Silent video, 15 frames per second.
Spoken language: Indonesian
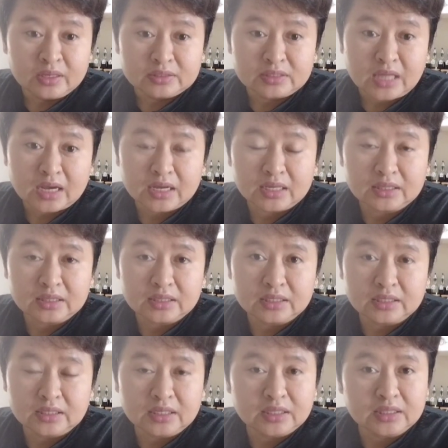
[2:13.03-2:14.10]

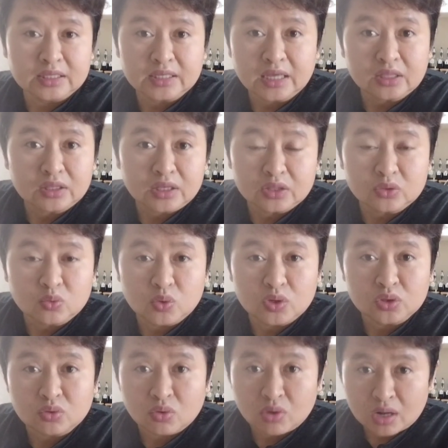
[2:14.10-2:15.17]
Sakit intinya itu
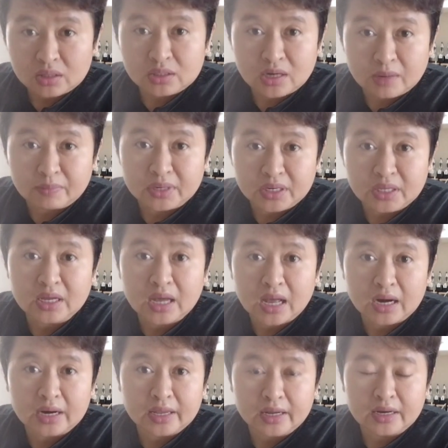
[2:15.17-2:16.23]
itu orang tidak
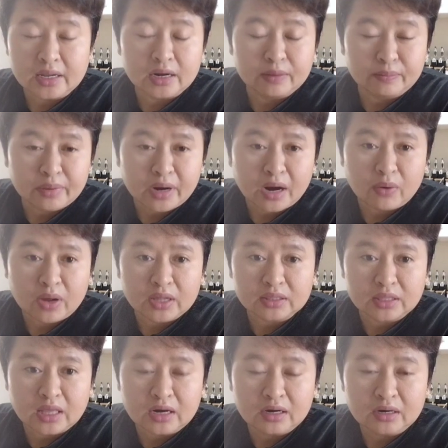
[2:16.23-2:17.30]
meninggal ya dalam
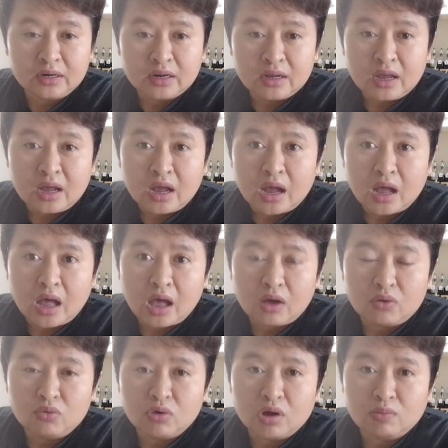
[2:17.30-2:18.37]
perawatan
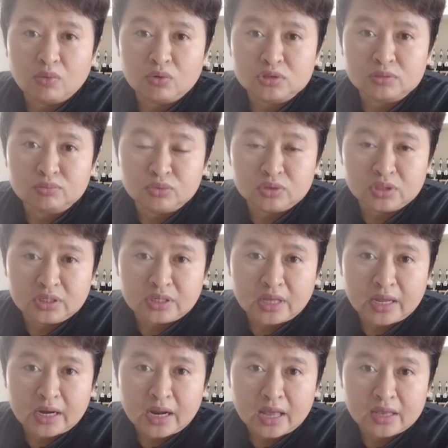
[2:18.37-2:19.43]
aku nggak mau sebutin
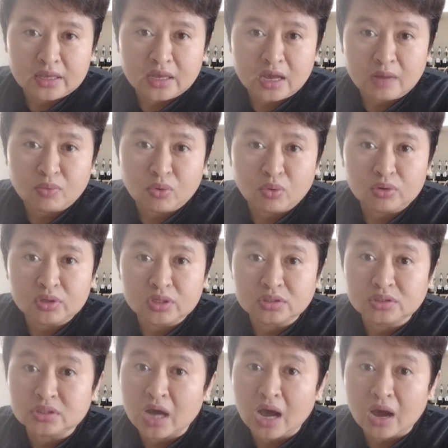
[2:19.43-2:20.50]
daerahnya pokoknya
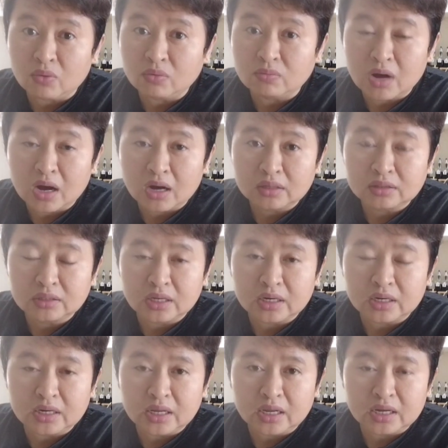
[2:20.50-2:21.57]
jauh banget
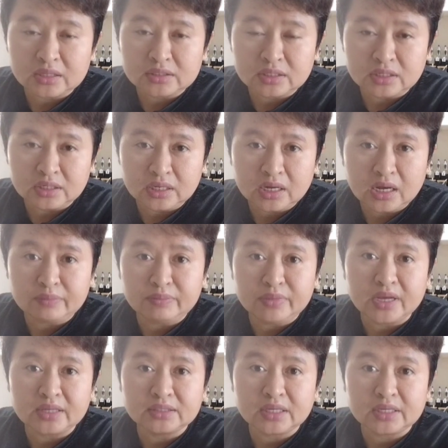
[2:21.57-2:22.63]
dari daerah sini kan
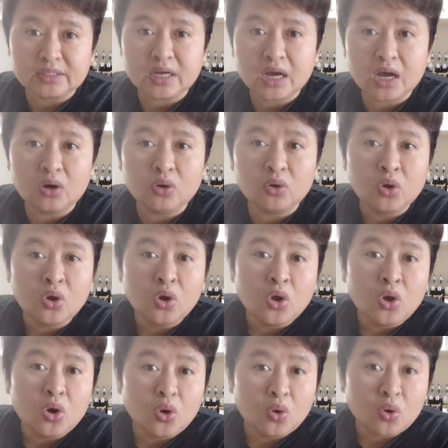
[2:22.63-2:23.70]
biasanya kalau
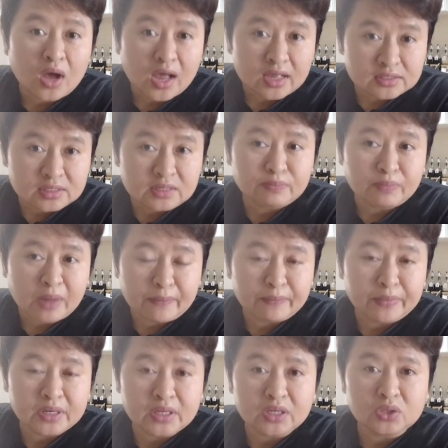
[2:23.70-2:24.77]
lokasi
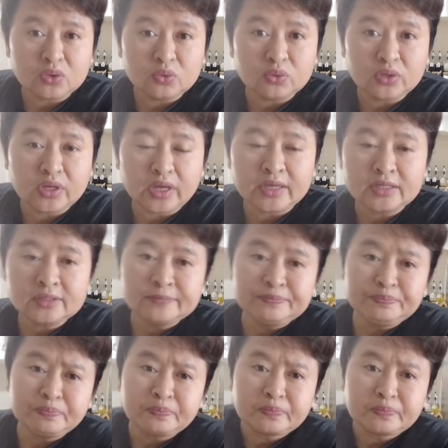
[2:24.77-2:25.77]
pabrik itu guys